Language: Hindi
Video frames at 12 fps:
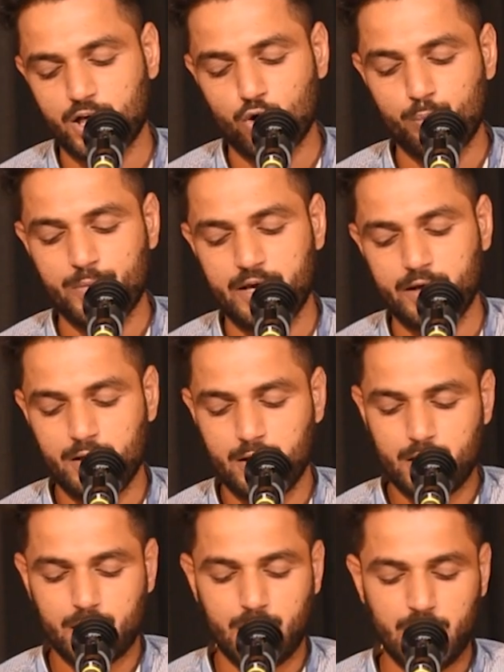के रूप में
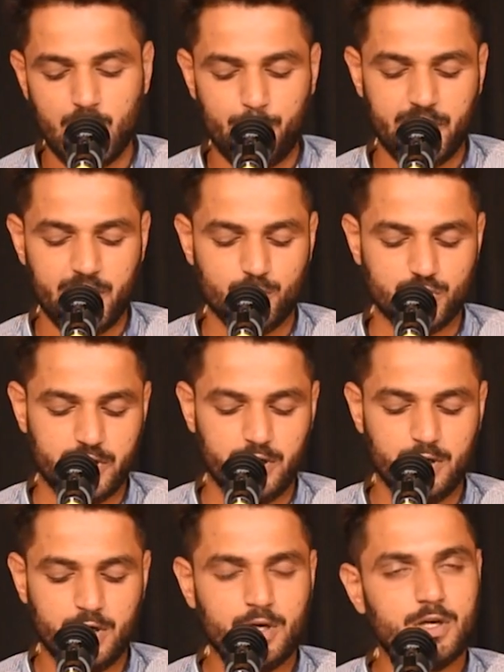गाना पड़े मुझे
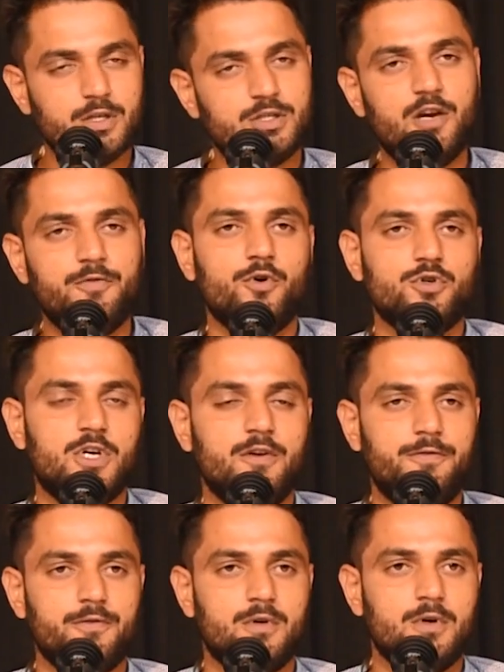सिर्फ और
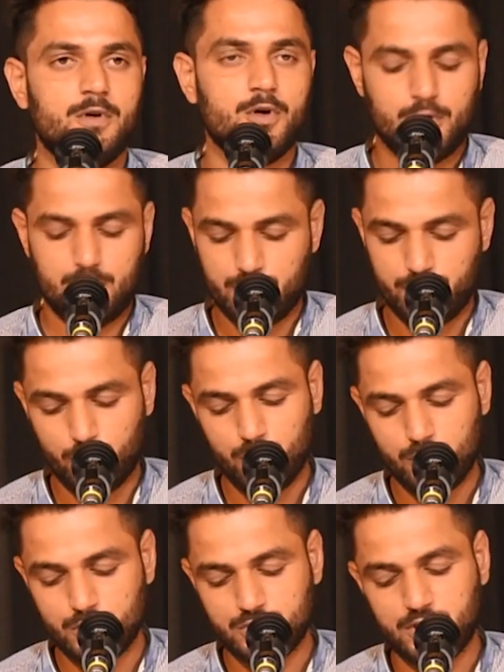सिर्फ वो
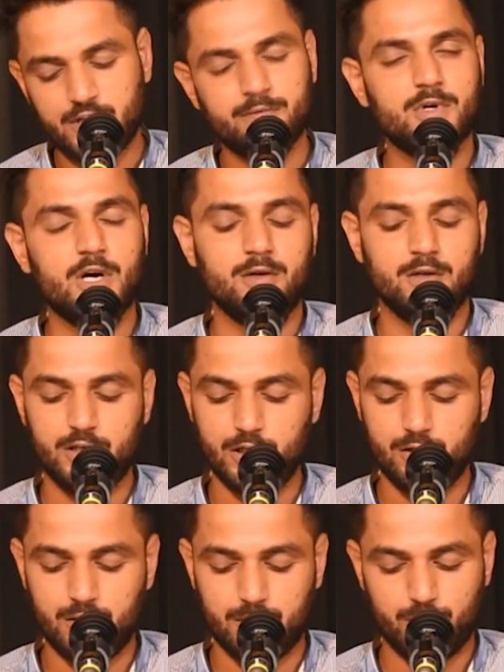जनगण ही
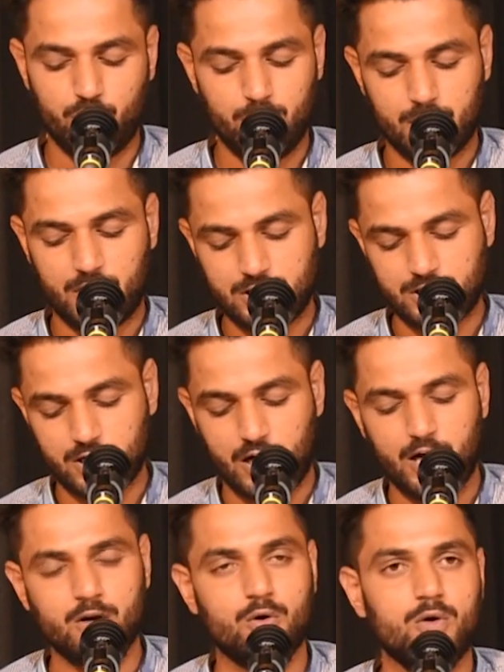मो
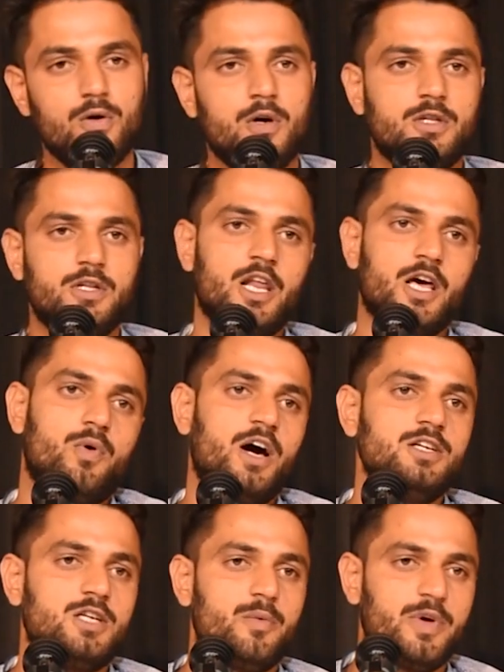राष्ट्रगान हो दिले
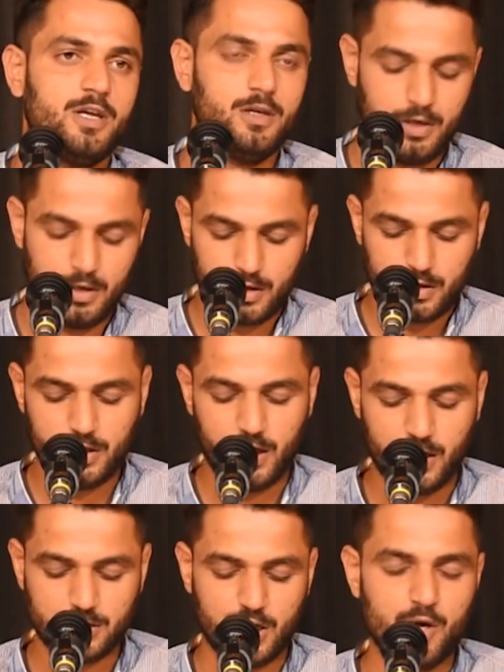ख्वाहिश है मेरी कि
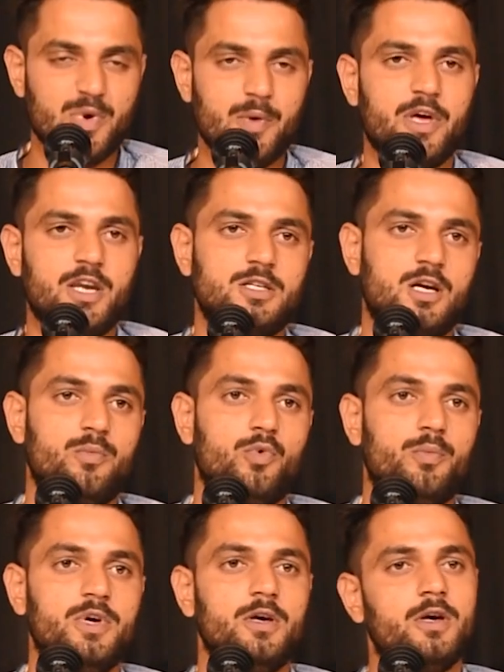हर जन्म में मेरी
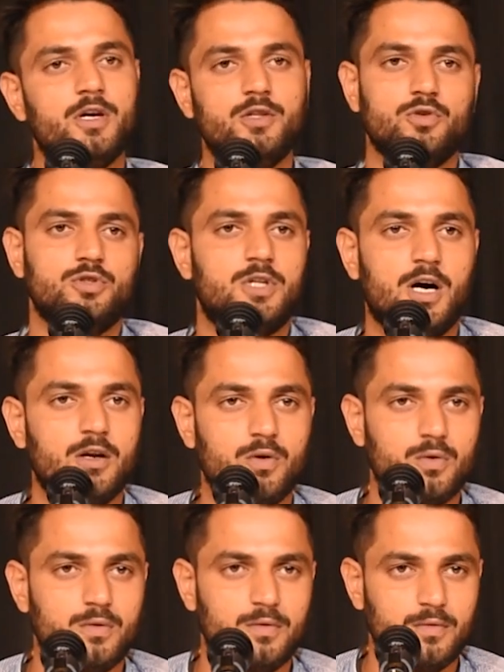जन्मभूमि हिंदुस्तान
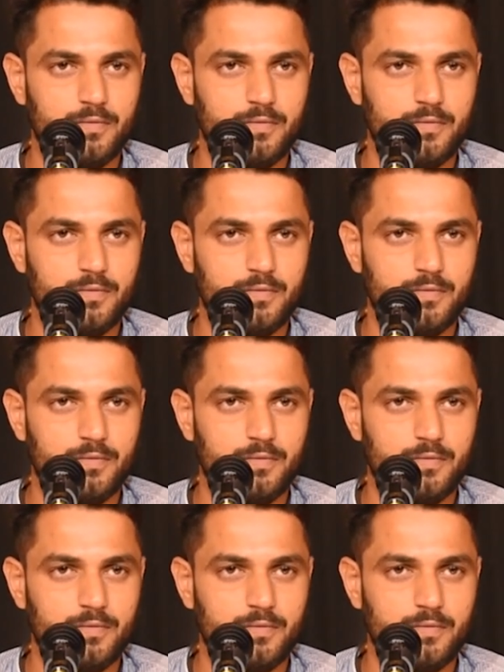हो